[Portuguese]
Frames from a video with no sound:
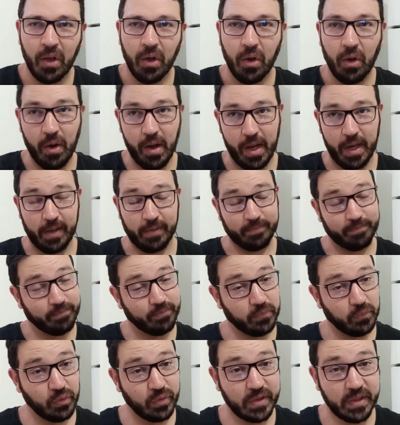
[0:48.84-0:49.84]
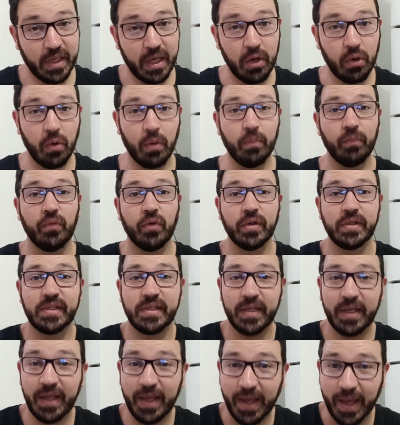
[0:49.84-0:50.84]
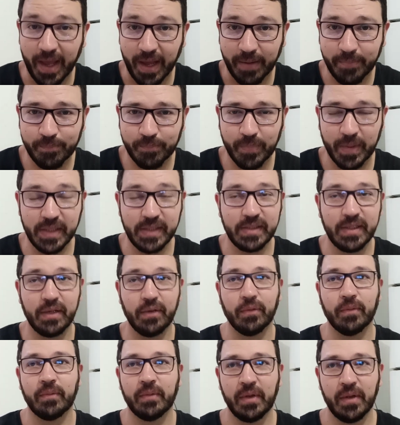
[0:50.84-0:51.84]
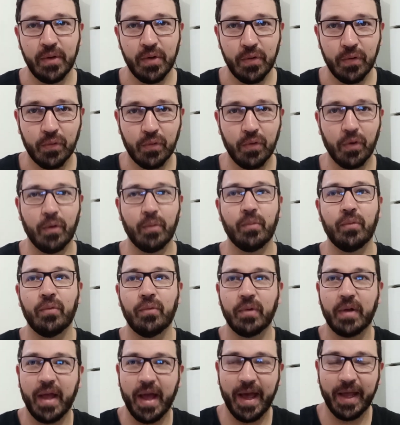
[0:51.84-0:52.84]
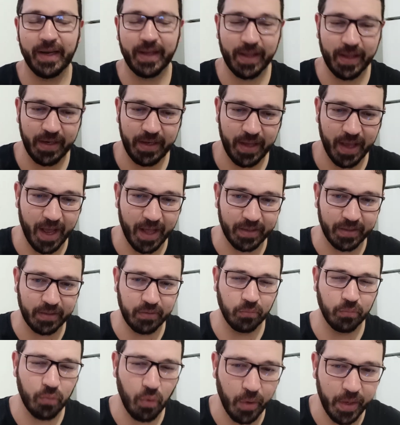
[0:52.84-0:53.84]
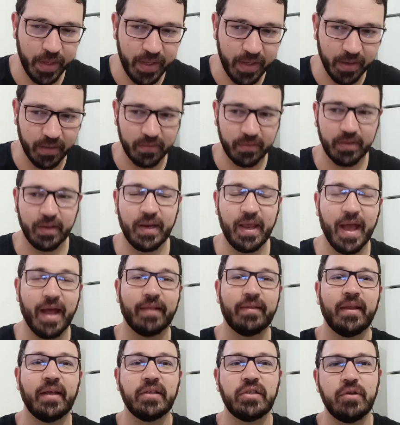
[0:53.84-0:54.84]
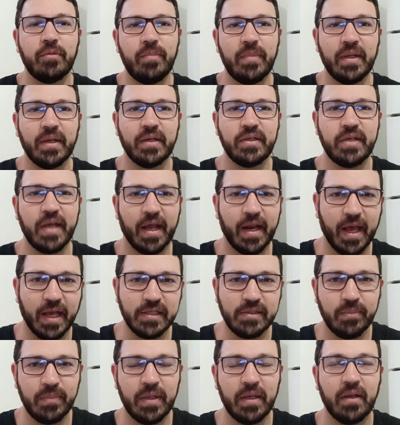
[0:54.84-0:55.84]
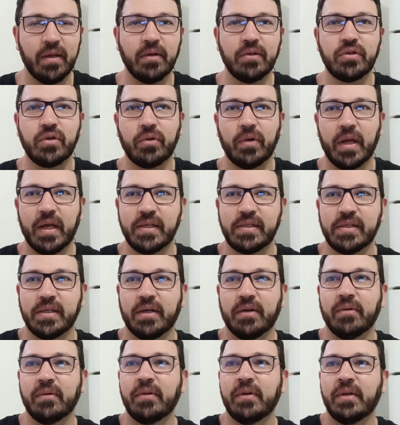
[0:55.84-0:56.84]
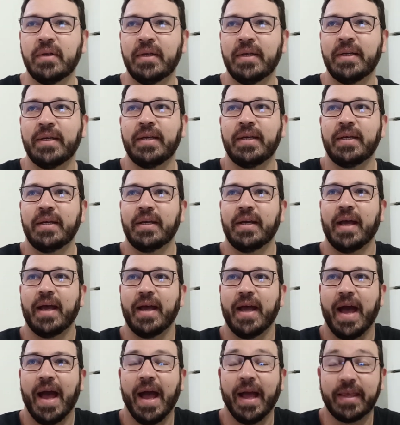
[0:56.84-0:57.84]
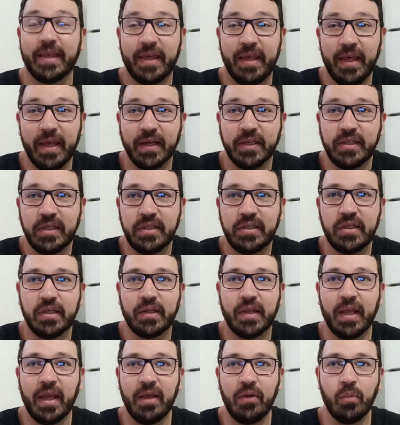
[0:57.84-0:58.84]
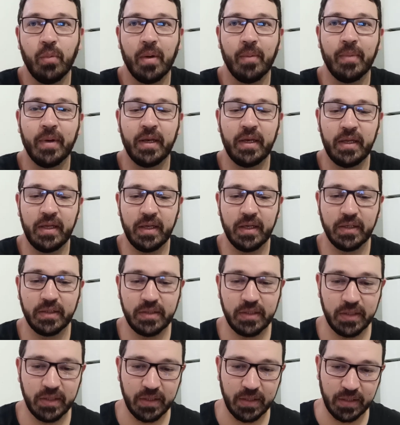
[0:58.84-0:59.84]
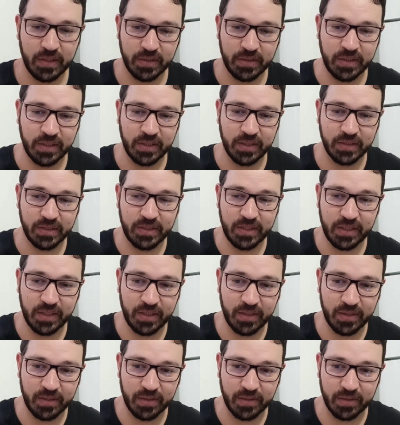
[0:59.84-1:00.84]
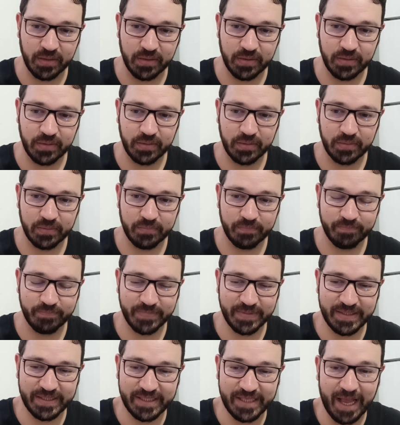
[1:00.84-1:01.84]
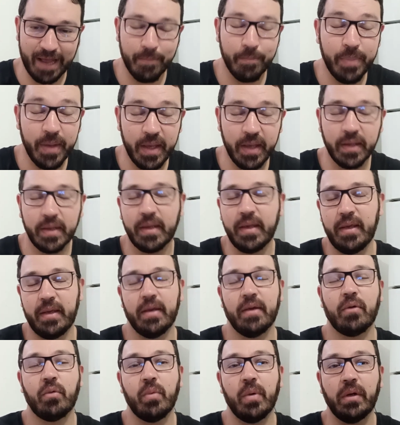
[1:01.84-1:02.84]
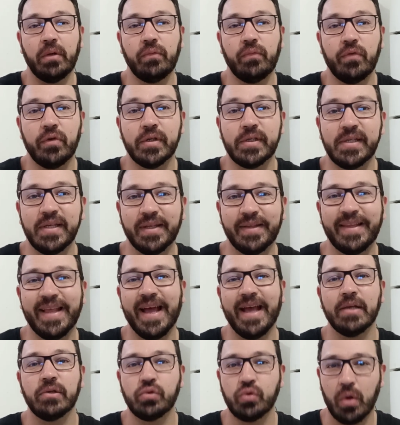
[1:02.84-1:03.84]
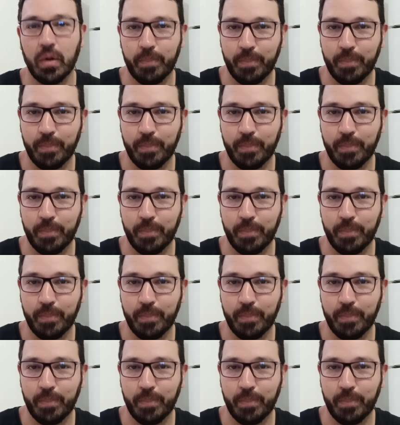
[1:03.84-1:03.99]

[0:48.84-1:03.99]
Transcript: Olha, não sei como você é, mas eu, como um cara criado aqui em Goiânia, criado dentro de Minas Gerais, mineiro de coração, aqui a gente tem uma mania de, de, de saber que quando você dá a sua